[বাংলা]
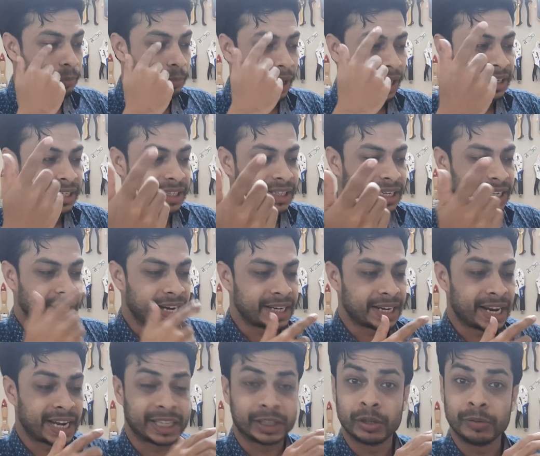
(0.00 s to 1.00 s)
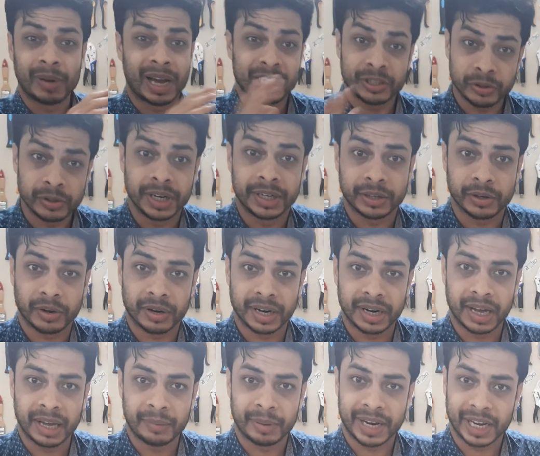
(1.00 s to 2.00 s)
বাইরে থেকে এটা একদম আইসোলেট করে
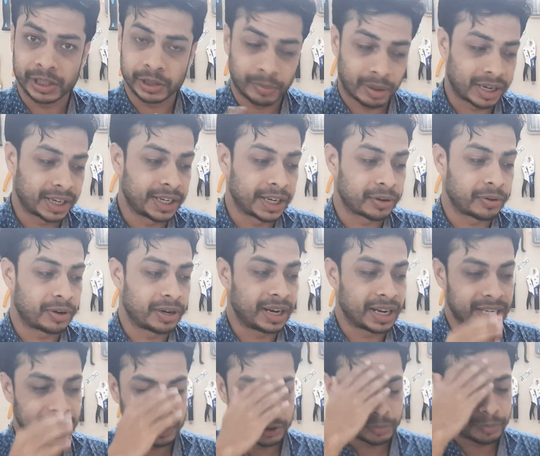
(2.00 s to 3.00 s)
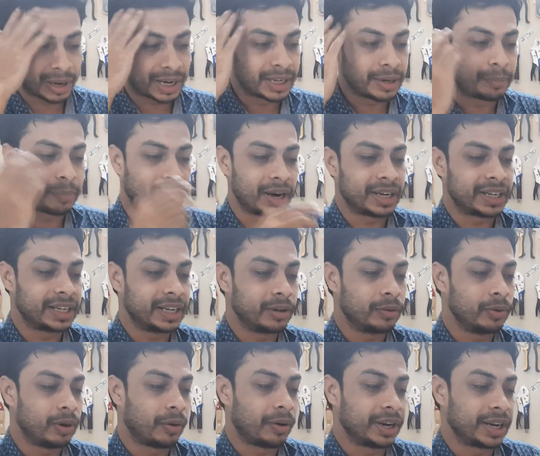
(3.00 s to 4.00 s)
না মানে একদম আলাদা করে না কিন্তু বাইরের
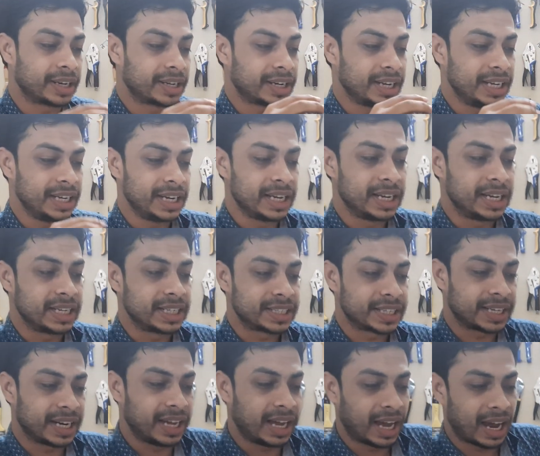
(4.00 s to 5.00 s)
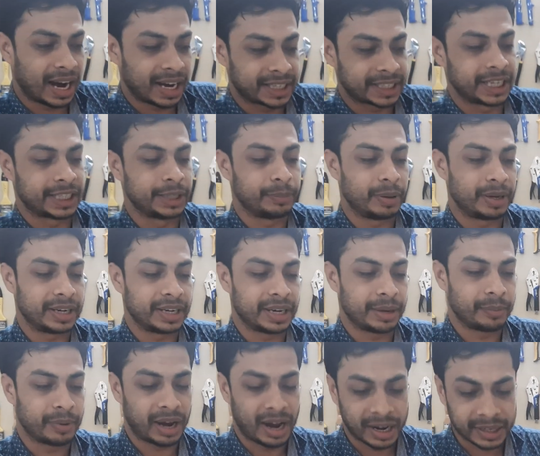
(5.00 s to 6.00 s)
পার্টিকেলগুলো অনেকটাই সেটা আটকাতে পারে
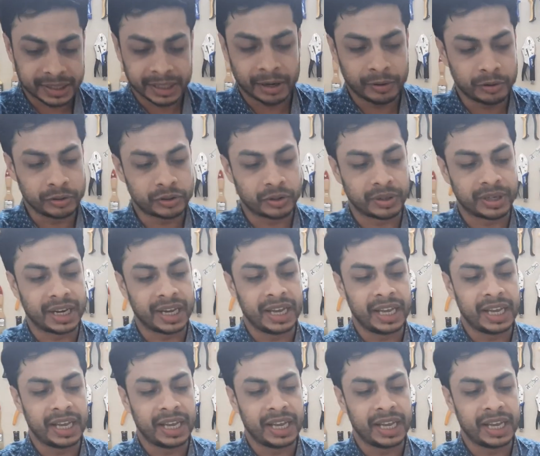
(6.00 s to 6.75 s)
এবং আটকানোর জন্যে